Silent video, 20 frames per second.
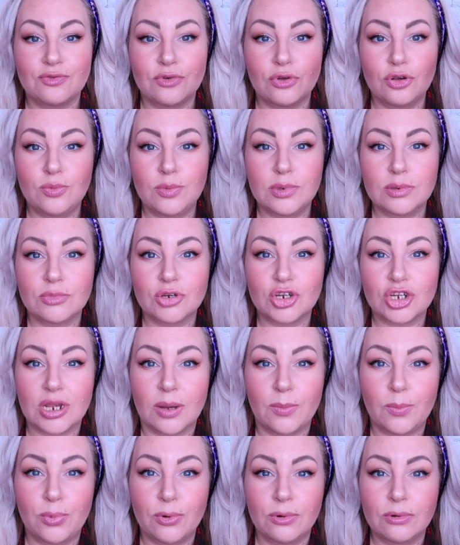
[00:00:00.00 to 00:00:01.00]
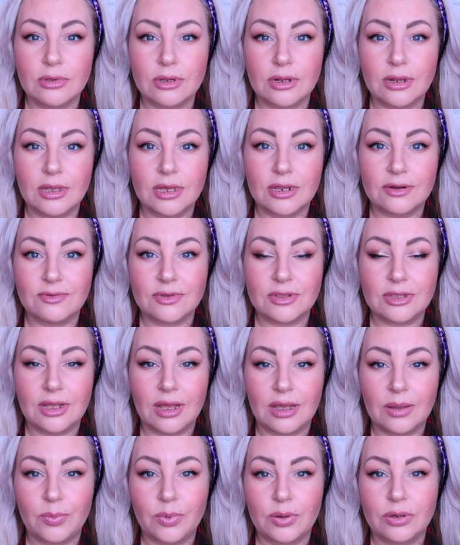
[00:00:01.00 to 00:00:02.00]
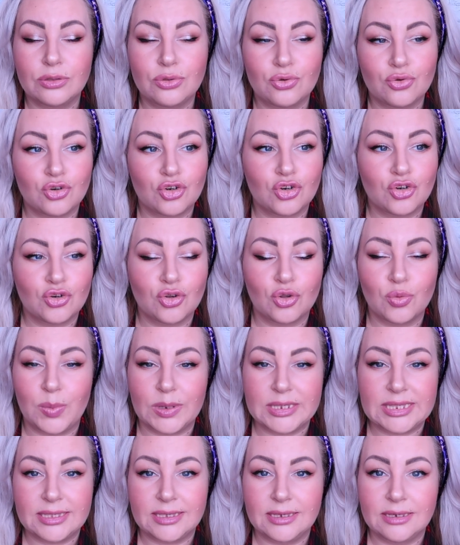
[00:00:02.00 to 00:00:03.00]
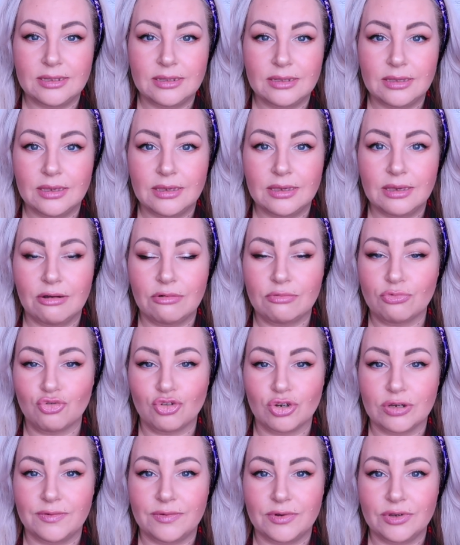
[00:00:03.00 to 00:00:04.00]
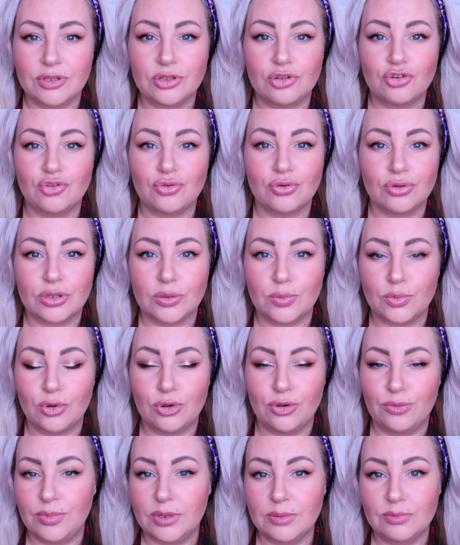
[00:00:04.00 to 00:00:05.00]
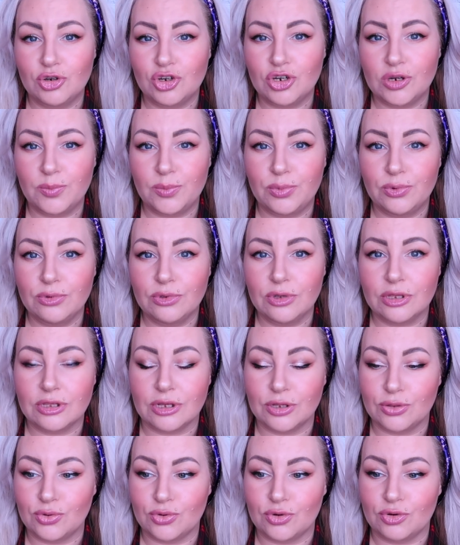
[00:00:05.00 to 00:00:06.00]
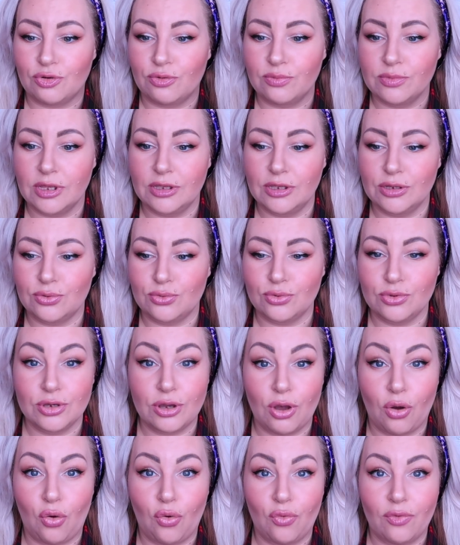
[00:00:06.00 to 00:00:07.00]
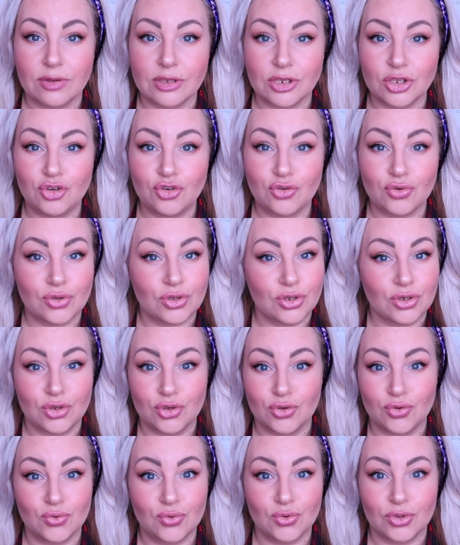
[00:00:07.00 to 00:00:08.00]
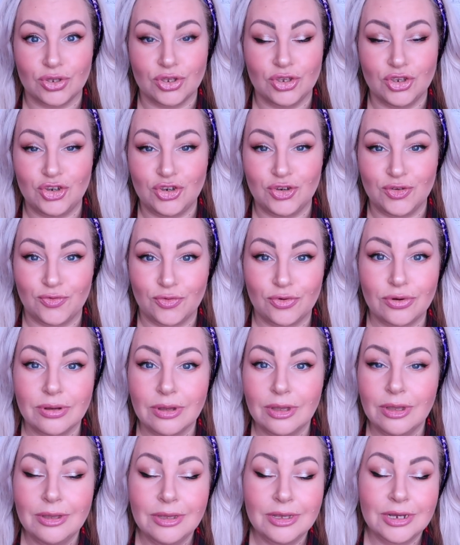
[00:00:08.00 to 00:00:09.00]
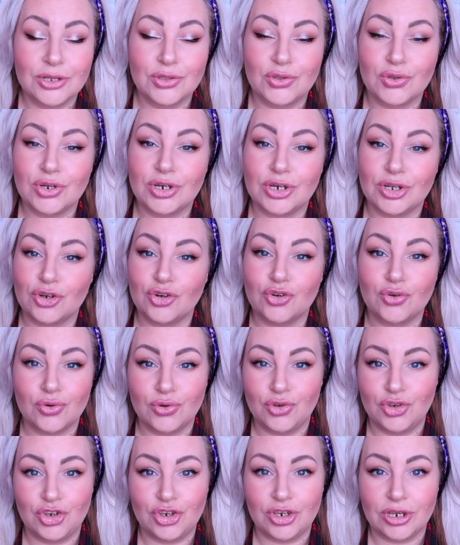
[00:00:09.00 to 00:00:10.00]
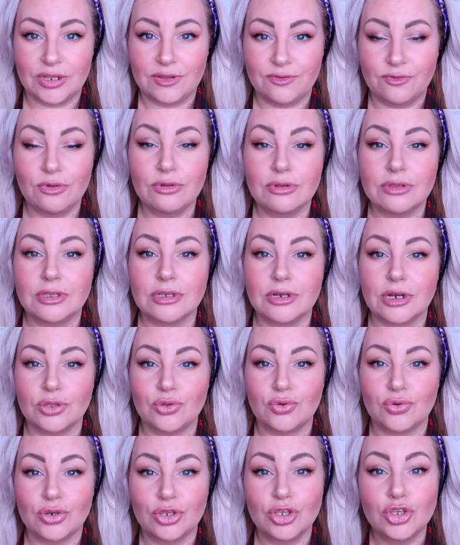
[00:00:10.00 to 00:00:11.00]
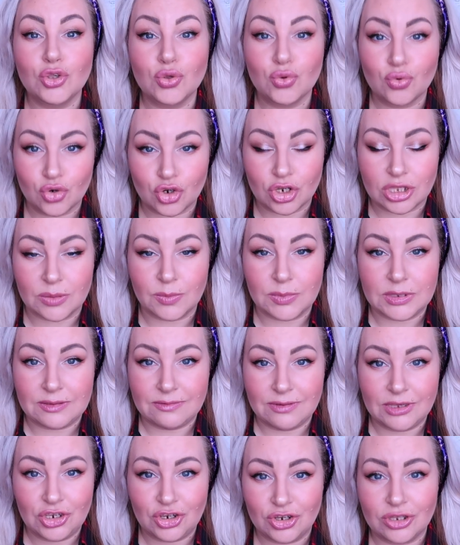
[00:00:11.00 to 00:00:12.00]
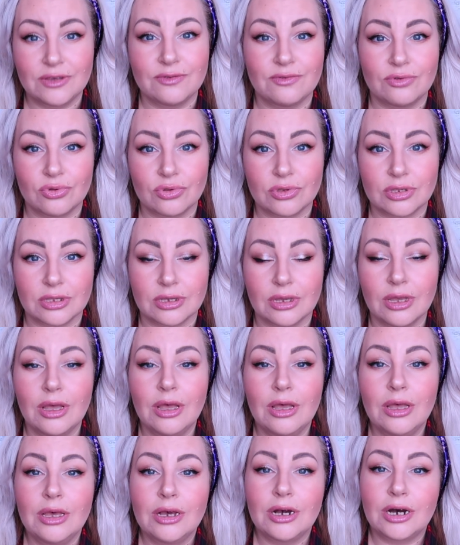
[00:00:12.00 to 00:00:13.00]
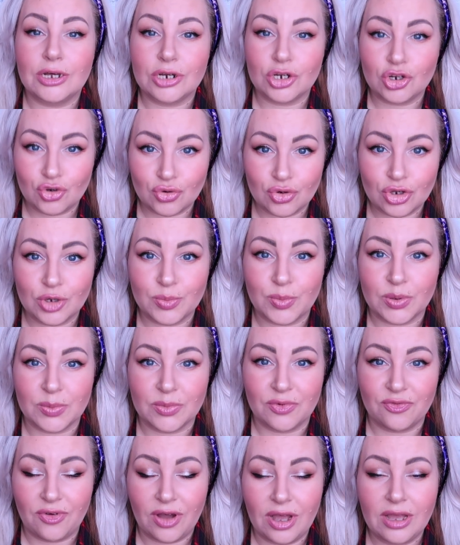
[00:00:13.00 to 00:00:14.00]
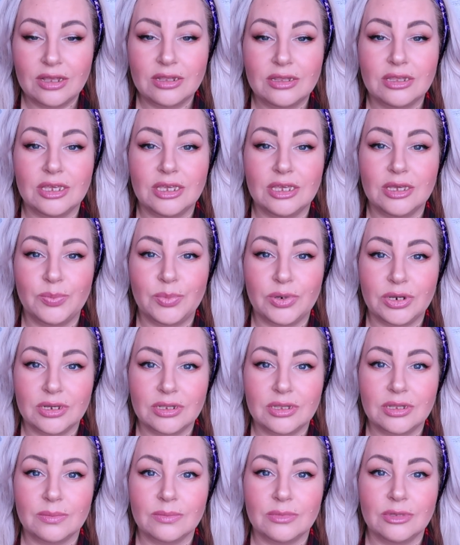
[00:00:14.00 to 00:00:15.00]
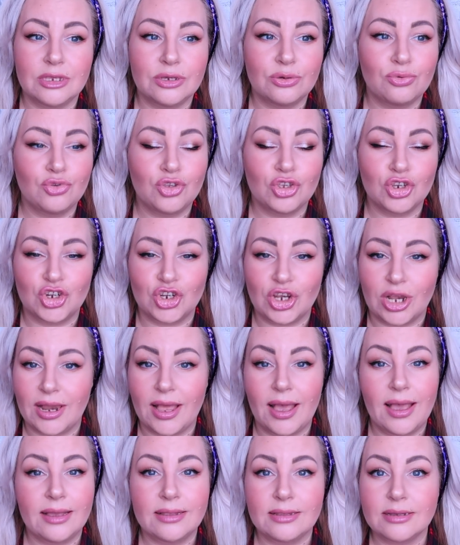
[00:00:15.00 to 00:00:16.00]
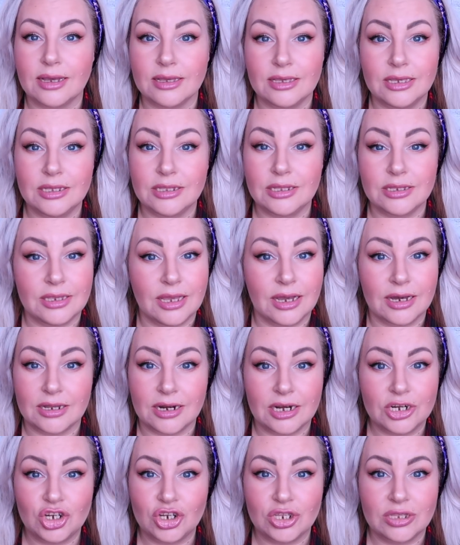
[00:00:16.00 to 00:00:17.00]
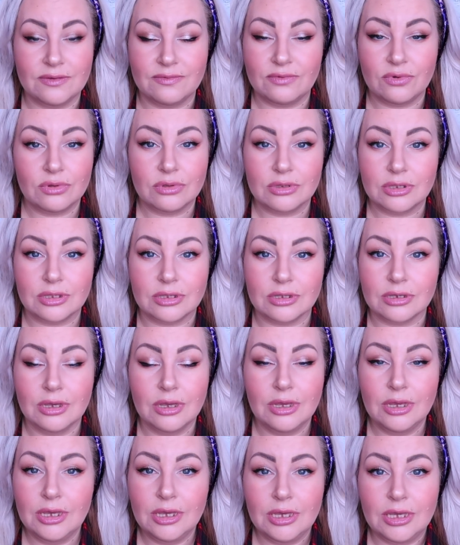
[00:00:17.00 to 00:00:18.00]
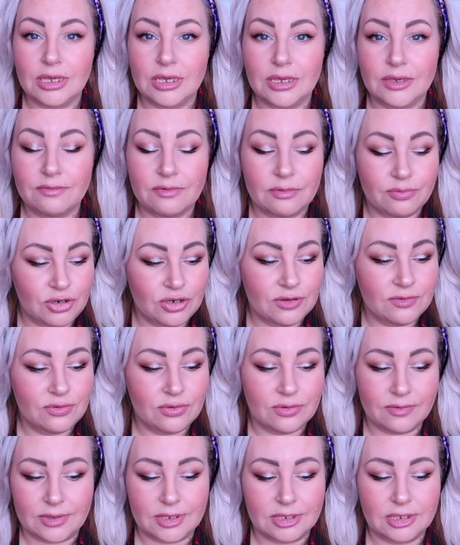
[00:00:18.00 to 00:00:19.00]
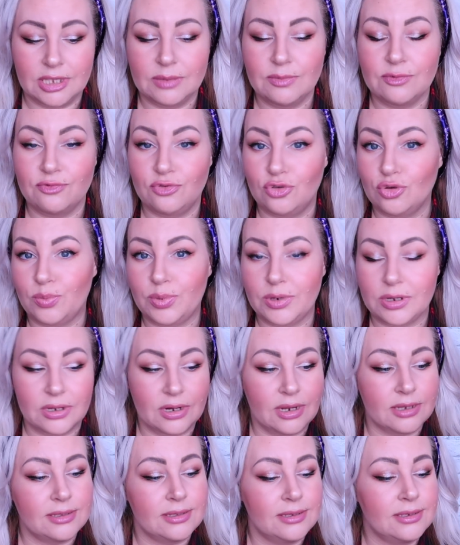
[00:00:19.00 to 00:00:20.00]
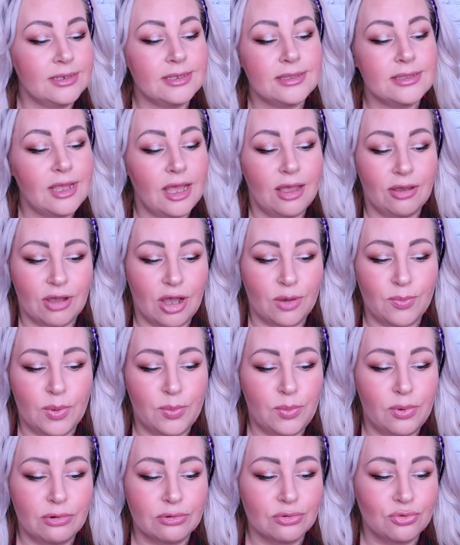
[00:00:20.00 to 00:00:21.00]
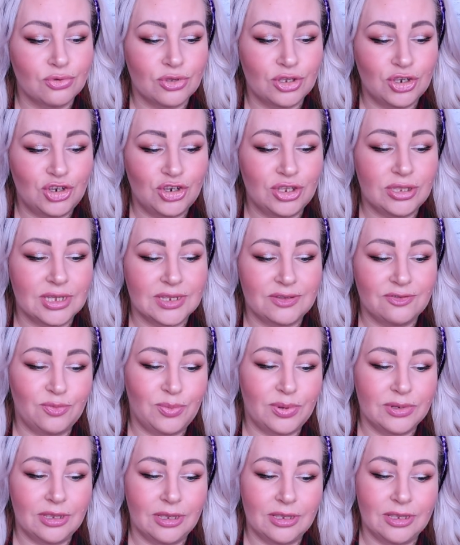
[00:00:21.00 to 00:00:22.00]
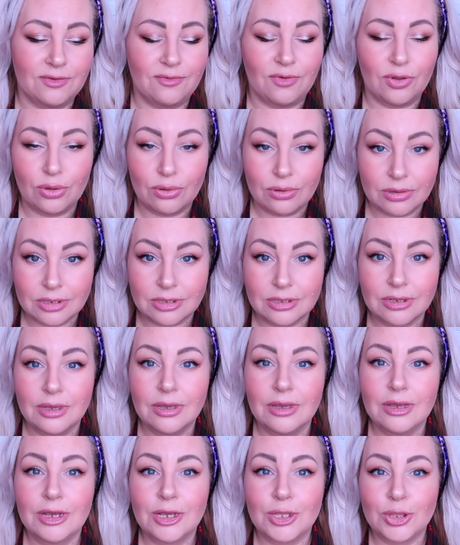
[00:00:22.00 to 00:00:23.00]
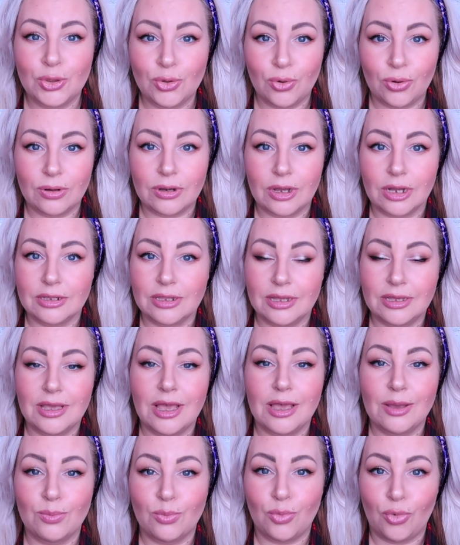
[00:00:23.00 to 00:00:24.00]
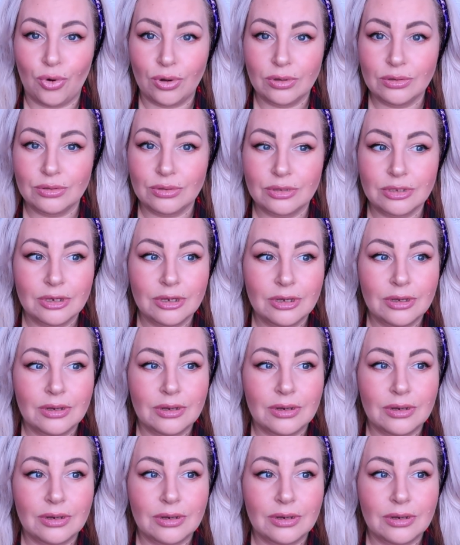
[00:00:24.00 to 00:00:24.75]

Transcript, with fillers: свой любимый шампунь Claire Vitap, тоже шел по скидке, я вам уже говорила, что это мой любимый шампунь, от которого у меня нету никакого ни чеса, ни зуда, ничего, который хорошо очищает волосы, который не сушит обесвеченные волосы, хорошо их промывает и при этом не утяжеляет какие-то неокрашенные волосы и вообще все волосами все прекрасно. Не знаю, как по поводу защиты от выпадения волос, но когда я им моюсь,